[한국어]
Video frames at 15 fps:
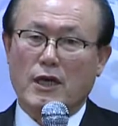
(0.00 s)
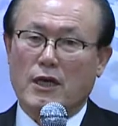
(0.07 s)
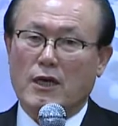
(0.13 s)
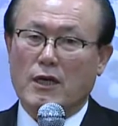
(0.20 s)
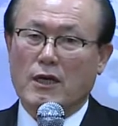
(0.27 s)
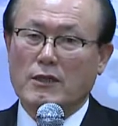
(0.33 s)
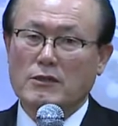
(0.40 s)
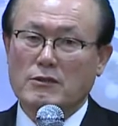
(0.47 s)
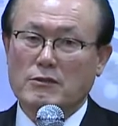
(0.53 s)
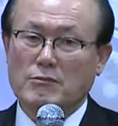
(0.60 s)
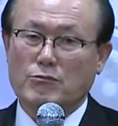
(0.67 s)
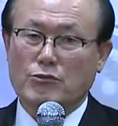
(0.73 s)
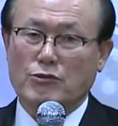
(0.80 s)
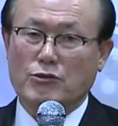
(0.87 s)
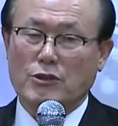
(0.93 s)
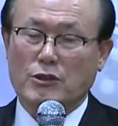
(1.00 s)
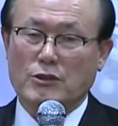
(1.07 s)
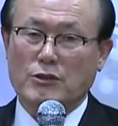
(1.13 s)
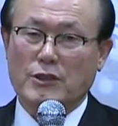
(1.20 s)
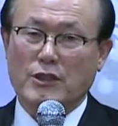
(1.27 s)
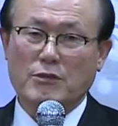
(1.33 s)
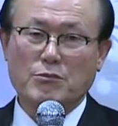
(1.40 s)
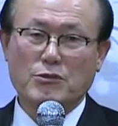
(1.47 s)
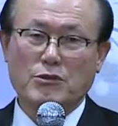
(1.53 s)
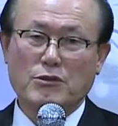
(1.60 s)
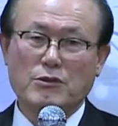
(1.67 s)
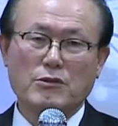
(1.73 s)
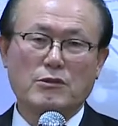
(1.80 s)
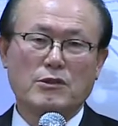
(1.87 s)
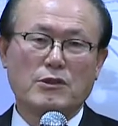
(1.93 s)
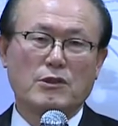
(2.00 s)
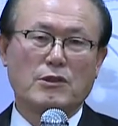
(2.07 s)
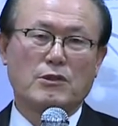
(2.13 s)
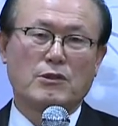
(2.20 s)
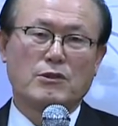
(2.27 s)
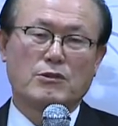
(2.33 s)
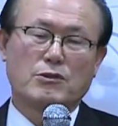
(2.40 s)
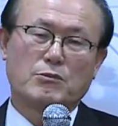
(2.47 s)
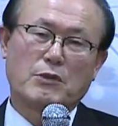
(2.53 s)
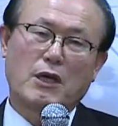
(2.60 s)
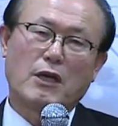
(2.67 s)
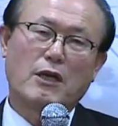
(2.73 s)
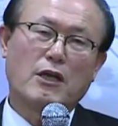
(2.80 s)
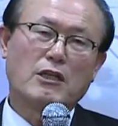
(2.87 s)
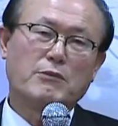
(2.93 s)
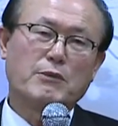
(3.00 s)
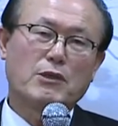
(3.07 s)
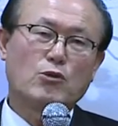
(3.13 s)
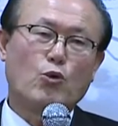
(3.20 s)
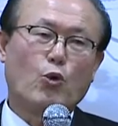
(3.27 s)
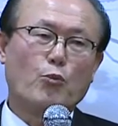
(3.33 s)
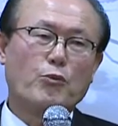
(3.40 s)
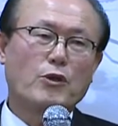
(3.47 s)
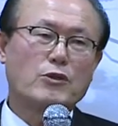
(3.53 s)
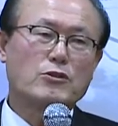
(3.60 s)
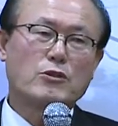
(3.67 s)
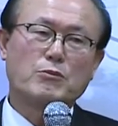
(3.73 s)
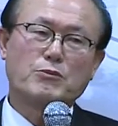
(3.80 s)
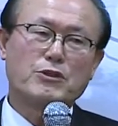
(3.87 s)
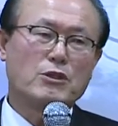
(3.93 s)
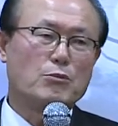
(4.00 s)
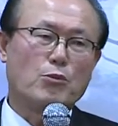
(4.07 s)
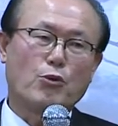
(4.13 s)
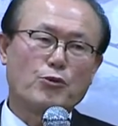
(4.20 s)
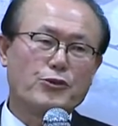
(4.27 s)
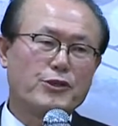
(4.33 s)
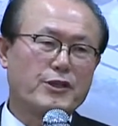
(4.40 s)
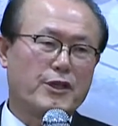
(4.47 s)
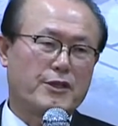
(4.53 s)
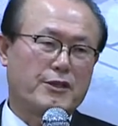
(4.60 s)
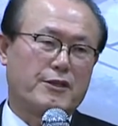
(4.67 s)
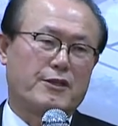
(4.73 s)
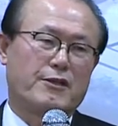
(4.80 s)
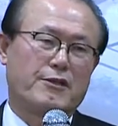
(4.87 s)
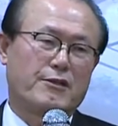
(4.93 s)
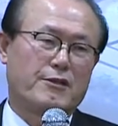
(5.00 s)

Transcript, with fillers: 하는 분들이 있는데 이런 분들은 정말 하나님의 그 오묘한 섭리를 모르니까 그래요.